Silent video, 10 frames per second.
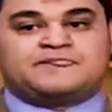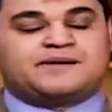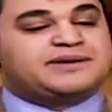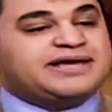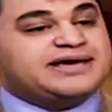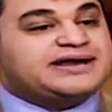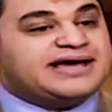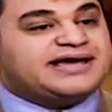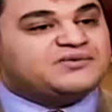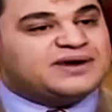طب ليه
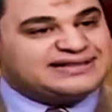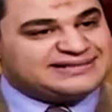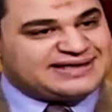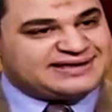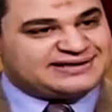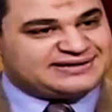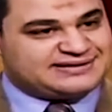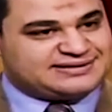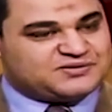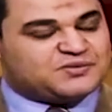هنا قال والدة
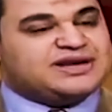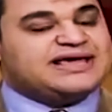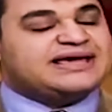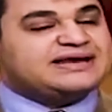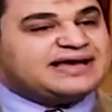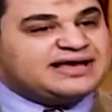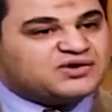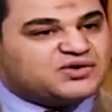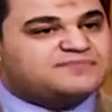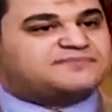وليه هنا قال
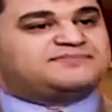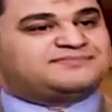أم